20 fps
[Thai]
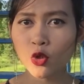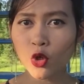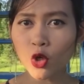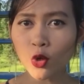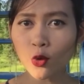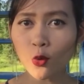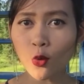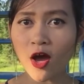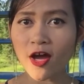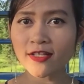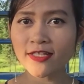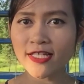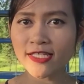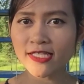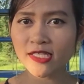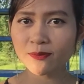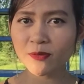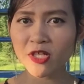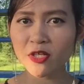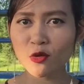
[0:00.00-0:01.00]
กลัวที่
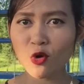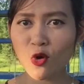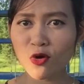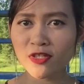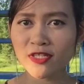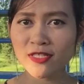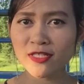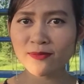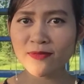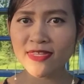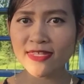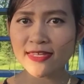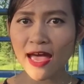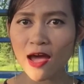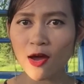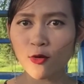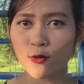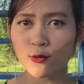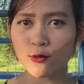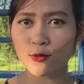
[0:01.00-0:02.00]
จะเป็นโรคซึมเศ
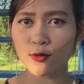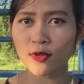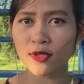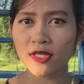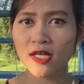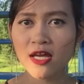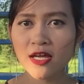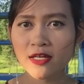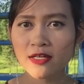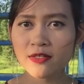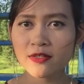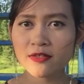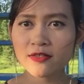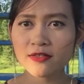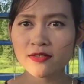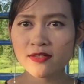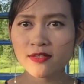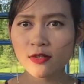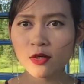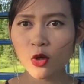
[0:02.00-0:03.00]
ร้า
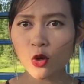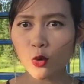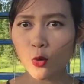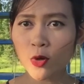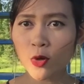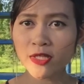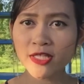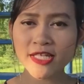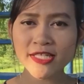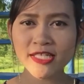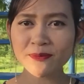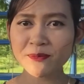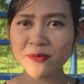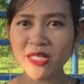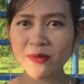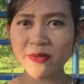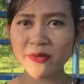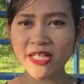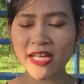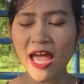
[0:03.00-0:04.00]
กลัวที่จะ
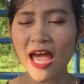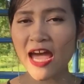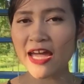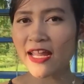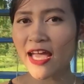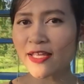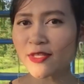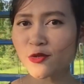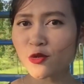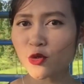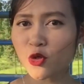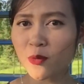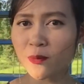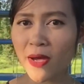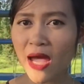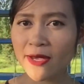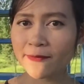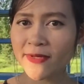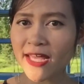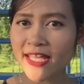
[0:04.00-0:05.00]
มีปัญหาด้านสุข
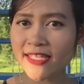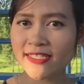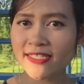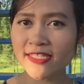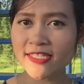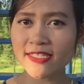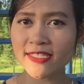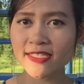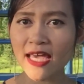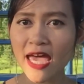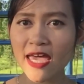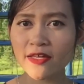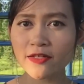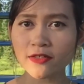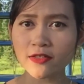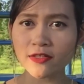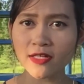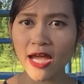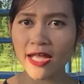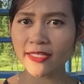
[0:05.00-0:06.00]
ภาพ ด้านจิตใจห
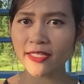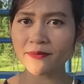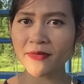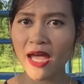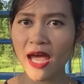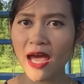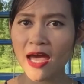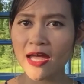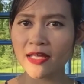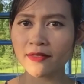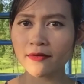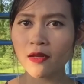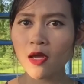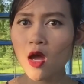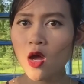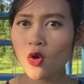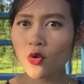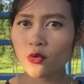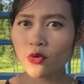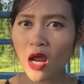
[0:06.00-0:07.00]
รือการทำงาน
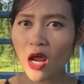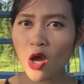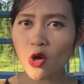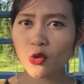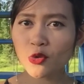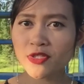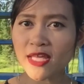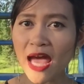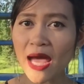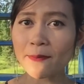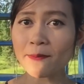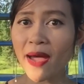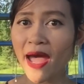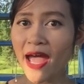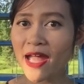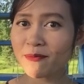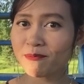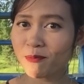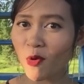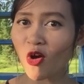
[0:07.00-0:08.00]
เราสา
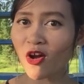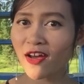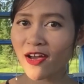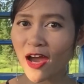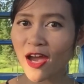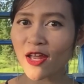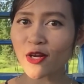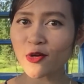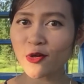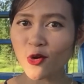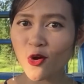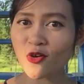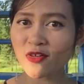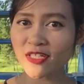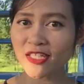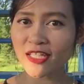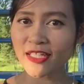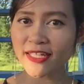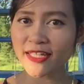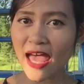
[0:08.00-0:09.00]
มารถป้องกันโรค
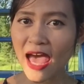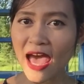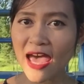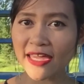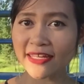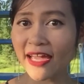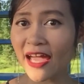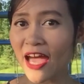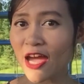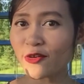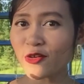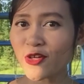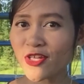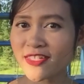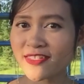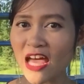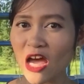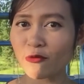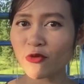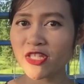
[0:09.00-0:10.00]
นี้ได้นะคะ ด้วย
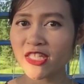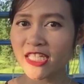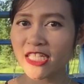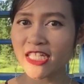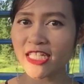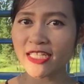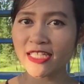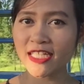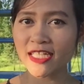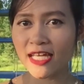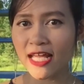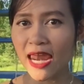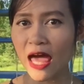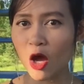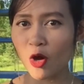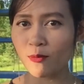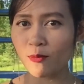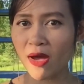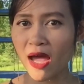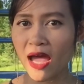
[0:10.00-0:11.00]
3วิธีที่ก
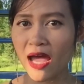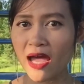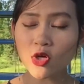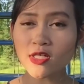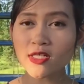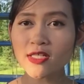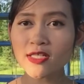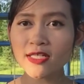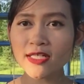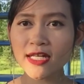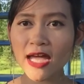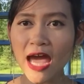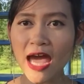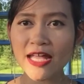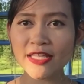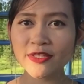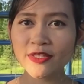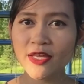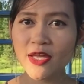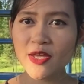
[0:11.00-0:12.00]
ล่าวมาก็คือการ